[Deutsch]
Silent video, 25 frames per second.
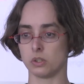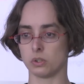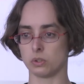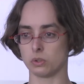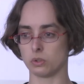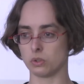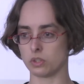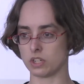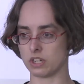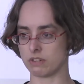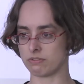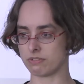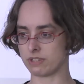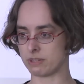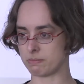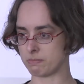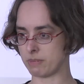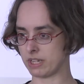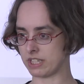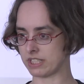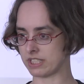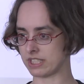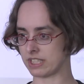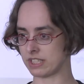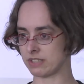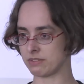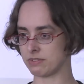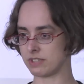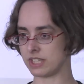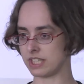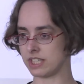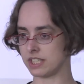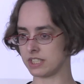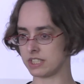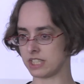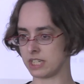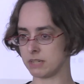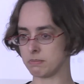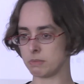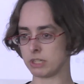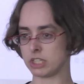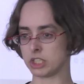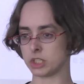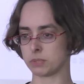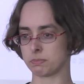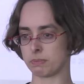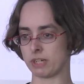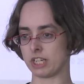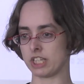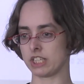oder verbessern will,
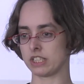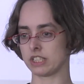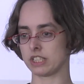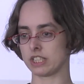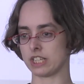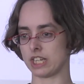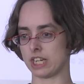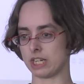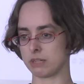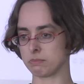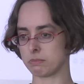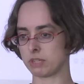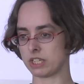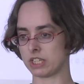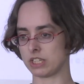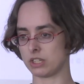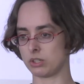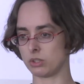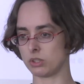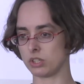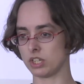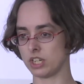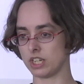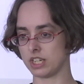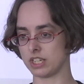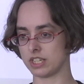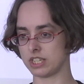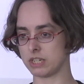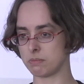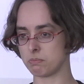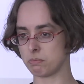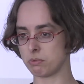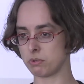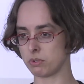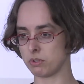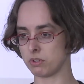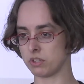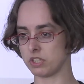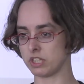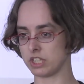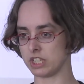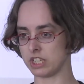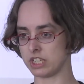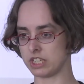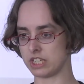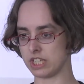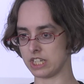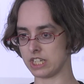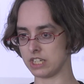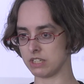dementsprechend kann man auch die äh,
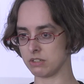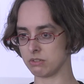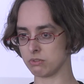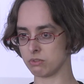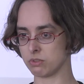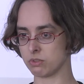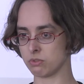Ideen,